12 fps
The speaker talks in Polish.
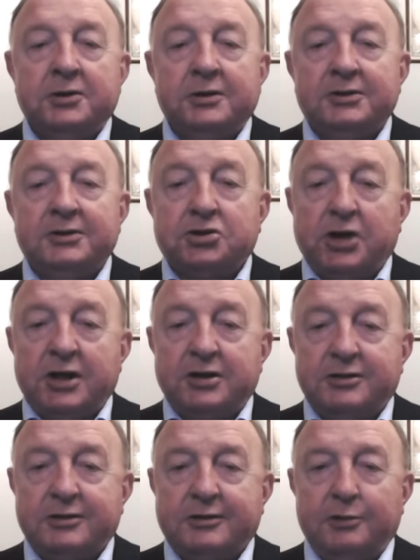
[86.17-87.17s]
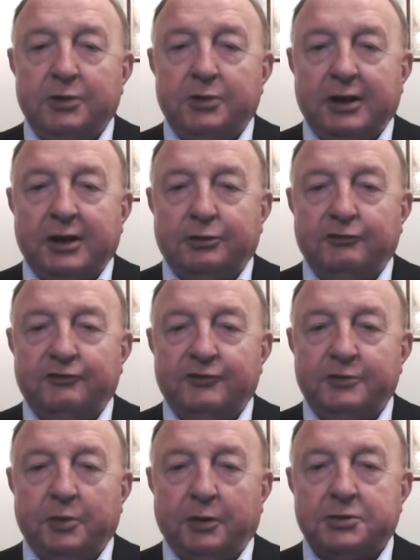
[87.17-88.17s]
sześć komitetów
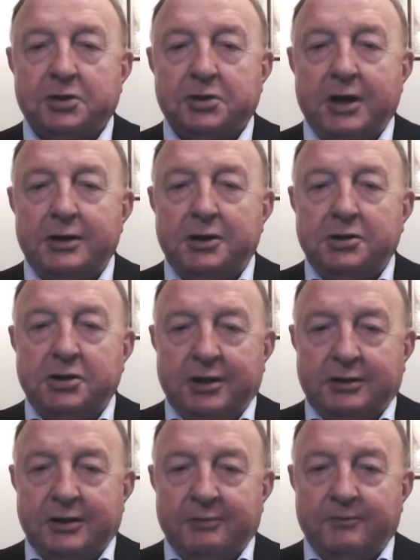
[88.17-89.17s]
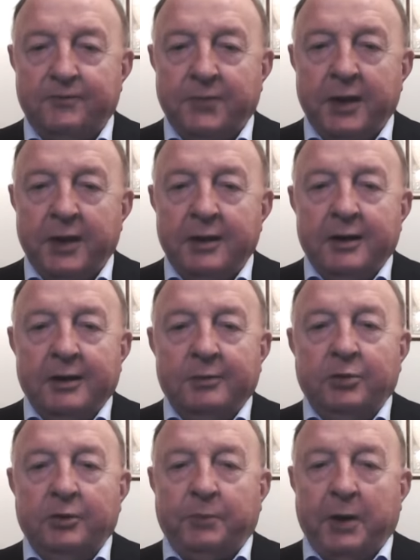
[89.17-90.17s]
wyborczych, a nie siedem.
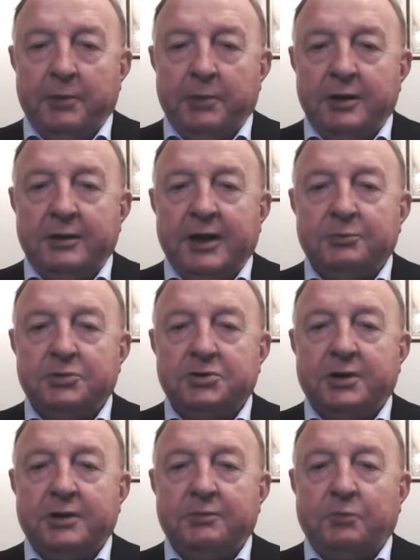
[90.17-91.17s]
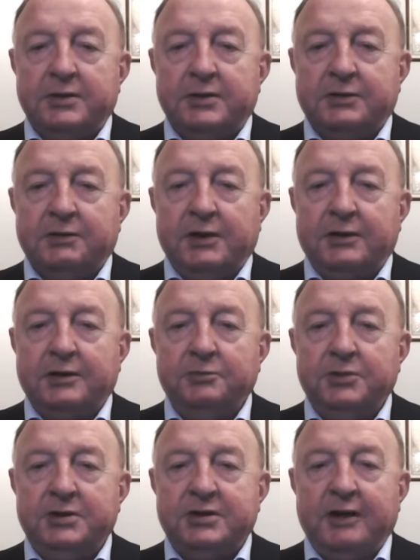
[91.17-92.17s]
Bo pamiętam, że Państwowa
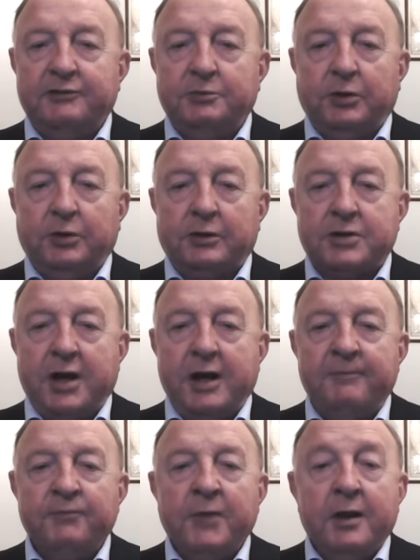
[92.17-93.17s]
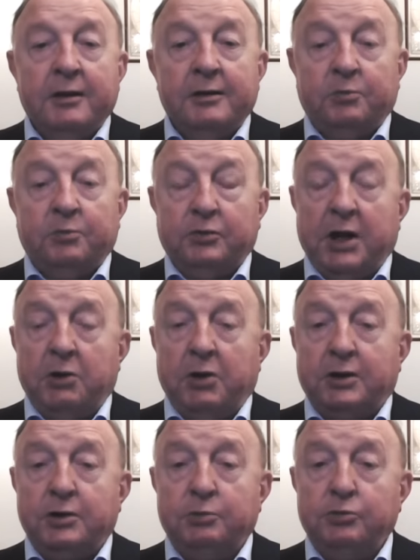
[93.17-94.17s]
Komisja Wyborcza y, podała
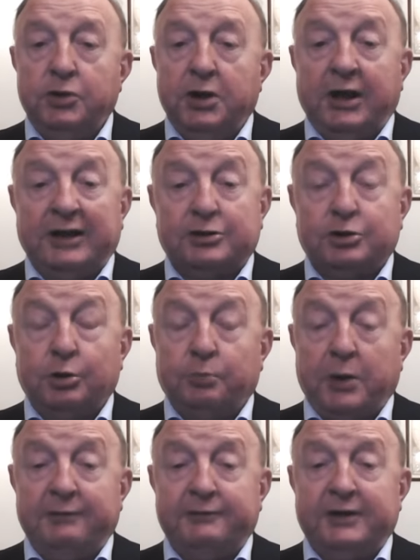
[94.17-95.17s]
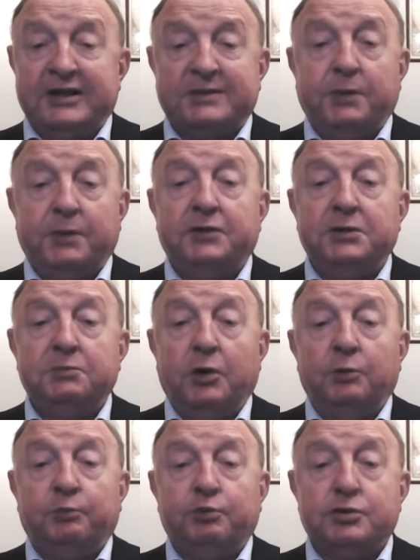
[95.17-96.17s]
komunikat, co prawda z pewnym
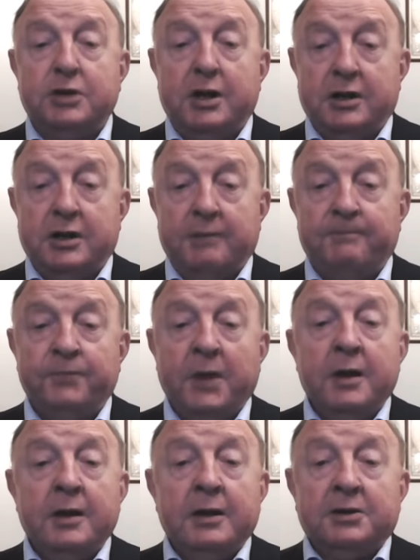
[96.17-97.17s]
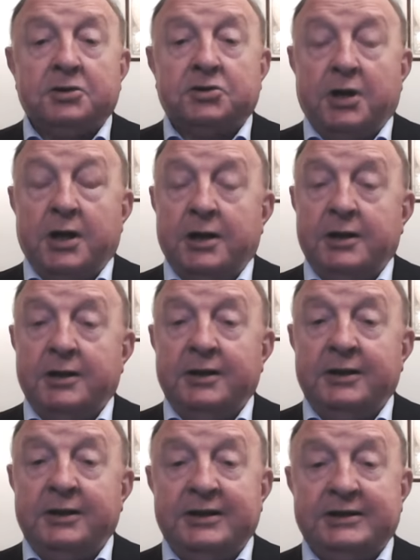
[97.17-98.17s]
opóźnieniem, że
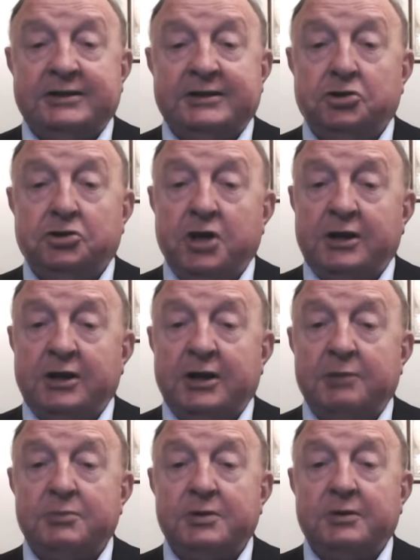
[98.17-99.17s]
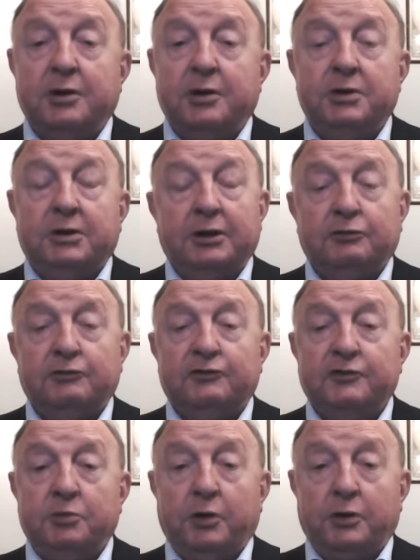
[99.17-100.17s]
jest siedem komitetów
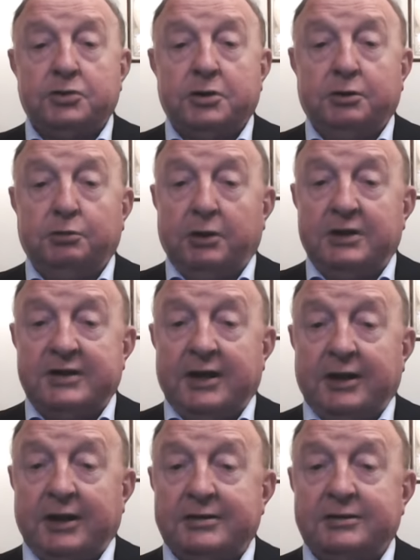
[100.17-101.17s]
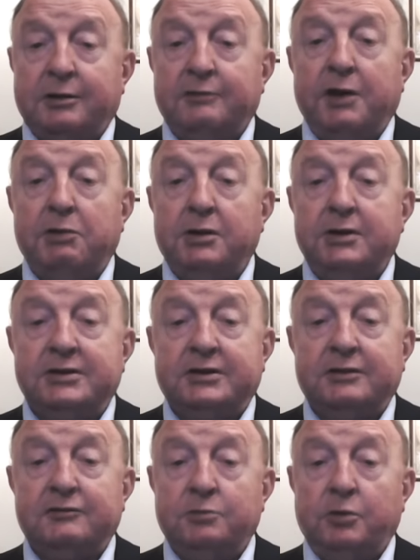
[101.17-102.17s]
wyborczych, które zarejestrowały
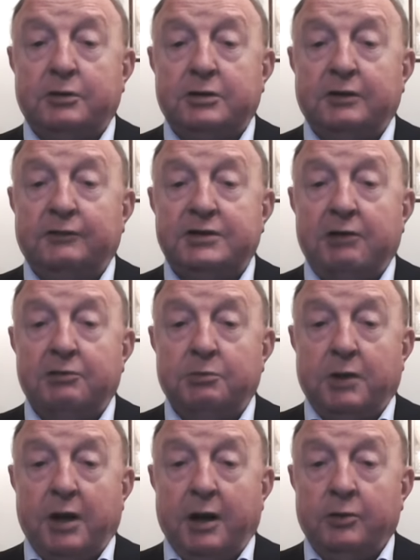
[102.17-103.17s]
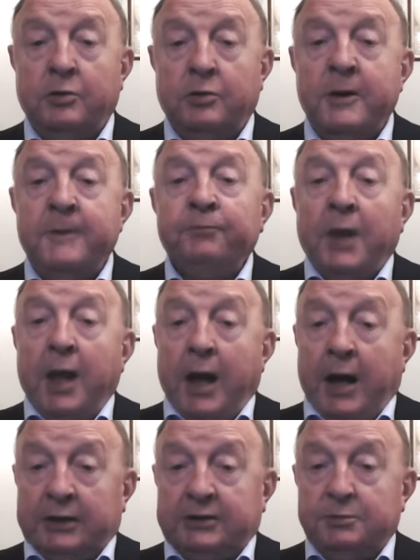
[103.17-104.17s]
listy wyborcze w całym kraju
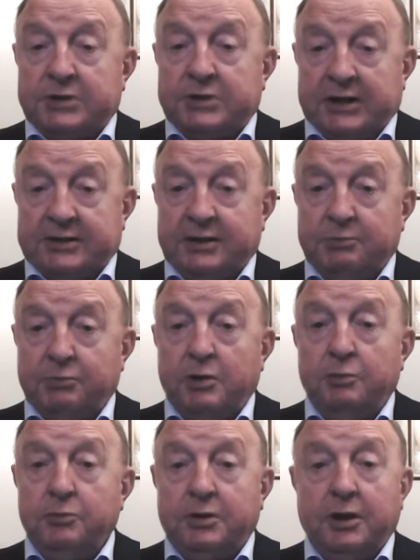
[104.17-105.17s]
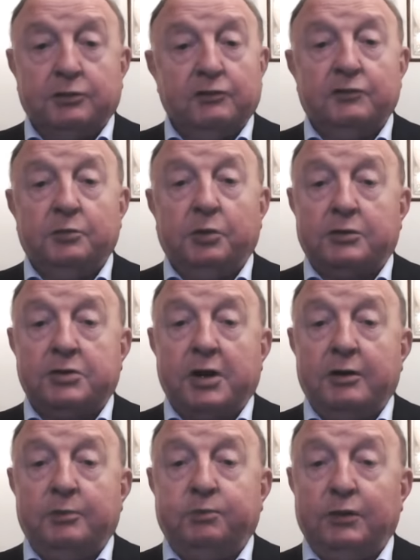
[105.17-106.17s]
a tymczasem Komitetu
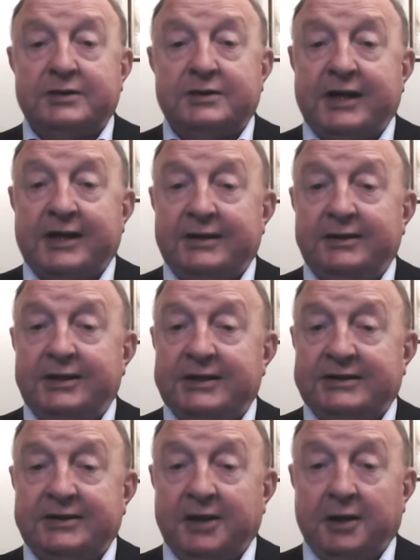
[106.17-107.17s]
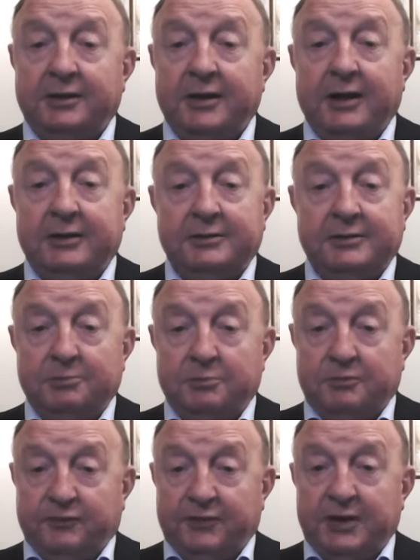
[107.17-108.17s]
Wyborczego Polska jest jedna
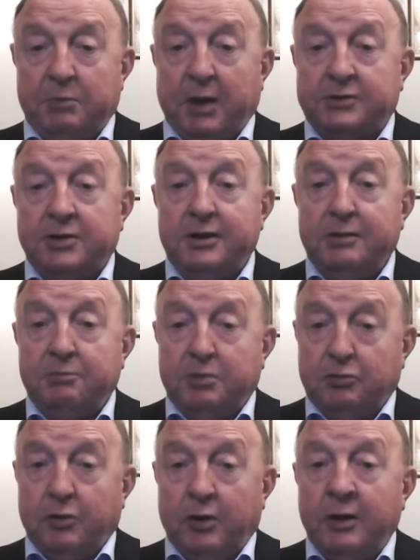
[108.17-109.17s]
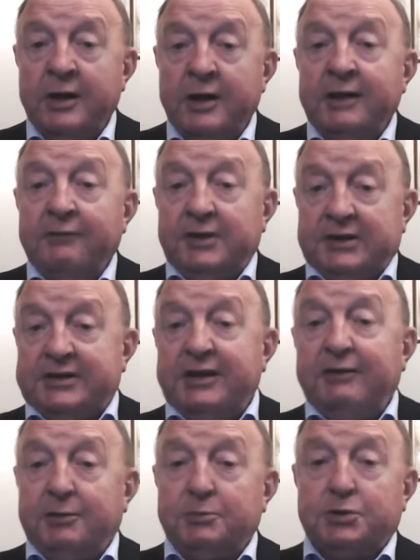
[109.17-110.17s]
w debacie nie było. Więc nie
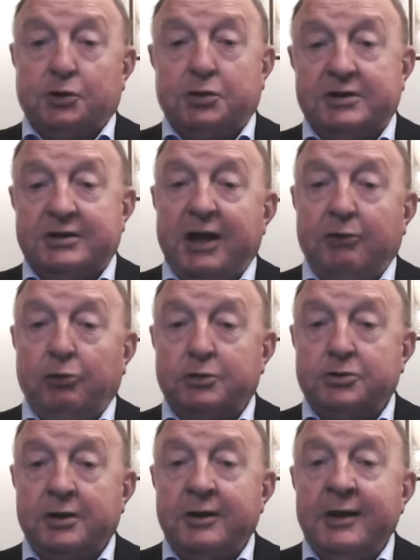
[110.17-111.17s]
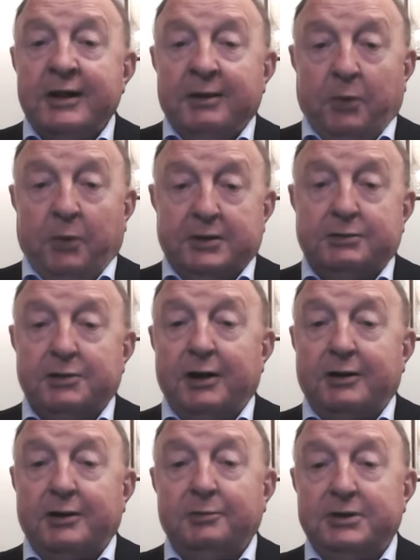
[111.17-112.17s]
wiem, co się stało. Czy państwa
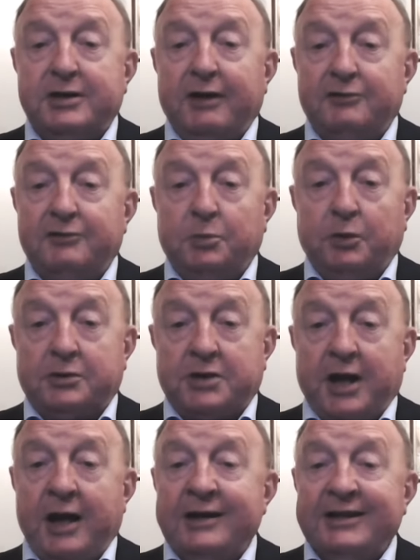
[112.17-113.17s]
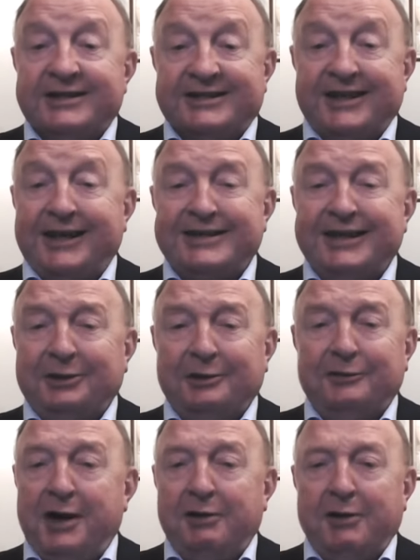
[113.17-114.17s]
Komisja Wyborcza
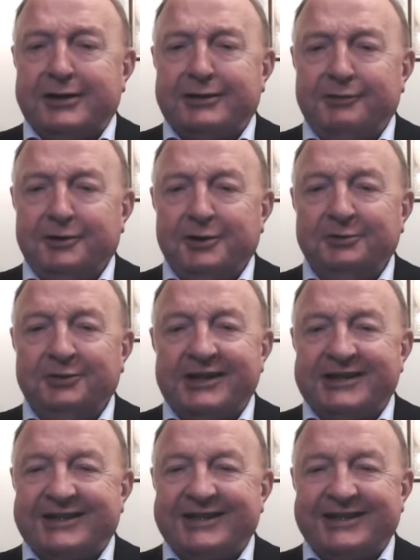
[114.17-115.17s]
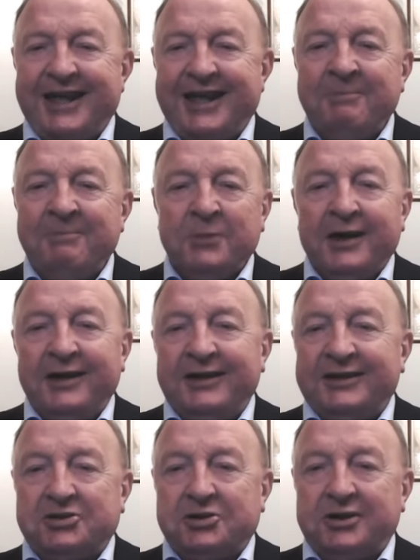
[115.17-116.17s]
zresetowała swoją decyzję,
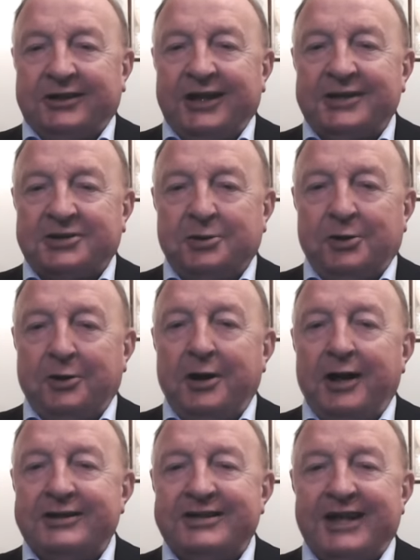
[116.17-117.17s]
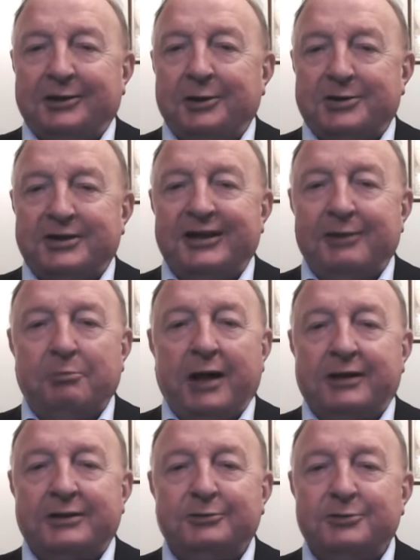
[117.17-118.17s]
y, czy też organizatorzy
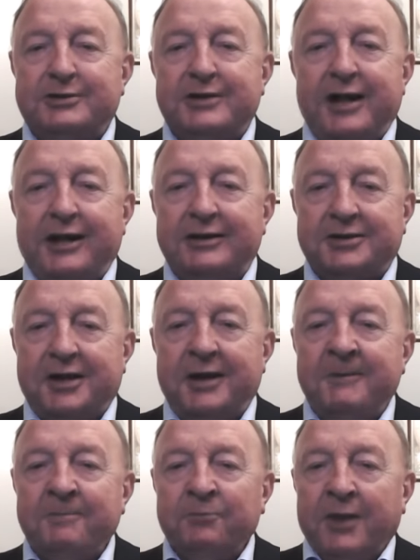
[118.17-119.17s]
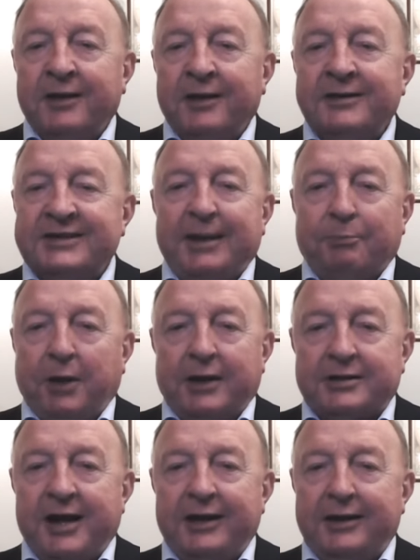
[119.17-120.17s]
debaty uznali, że y,
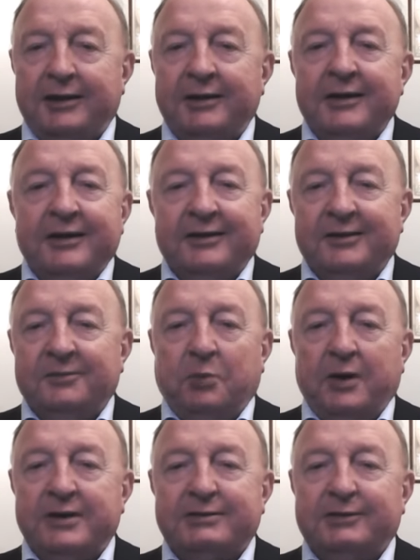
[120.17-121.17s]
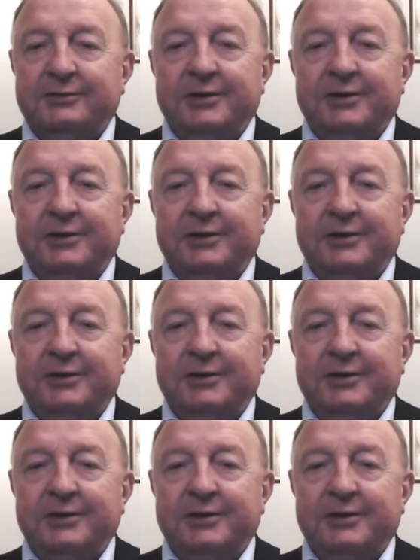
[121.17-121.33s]
zapraszanie y, państw,